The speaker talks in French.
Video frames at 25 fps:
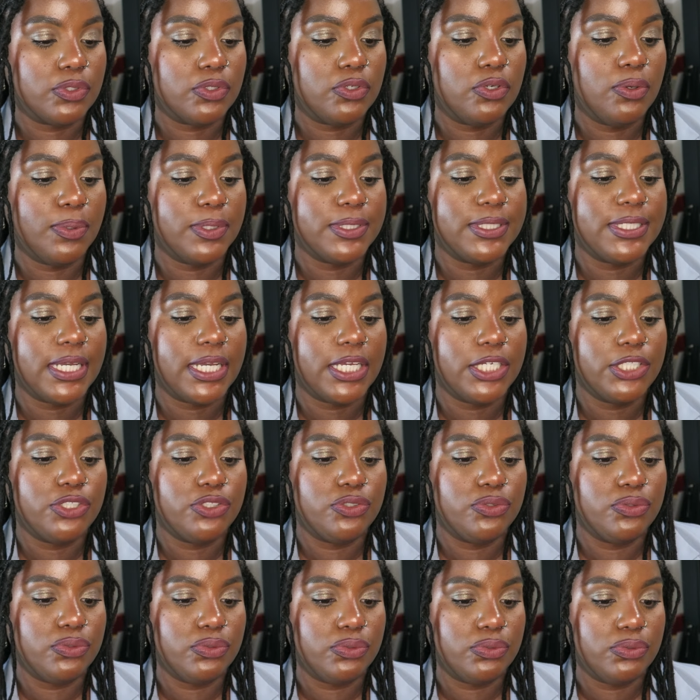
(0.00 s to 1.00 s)
comment
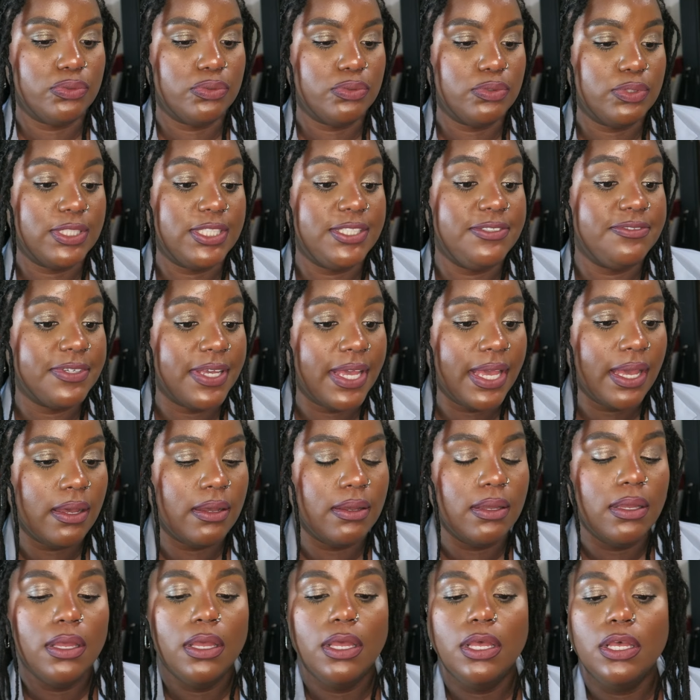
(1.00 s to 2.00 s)
dirais-je
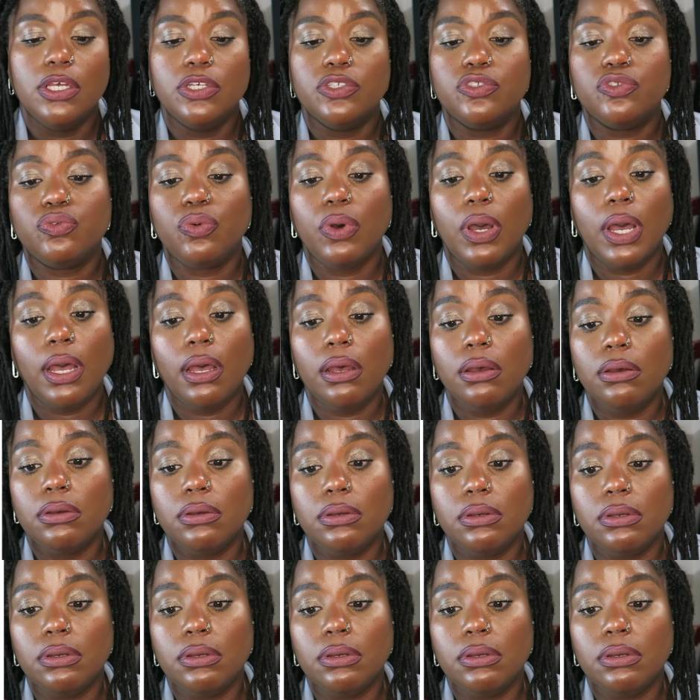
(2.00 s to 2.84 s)
d'hiver, soit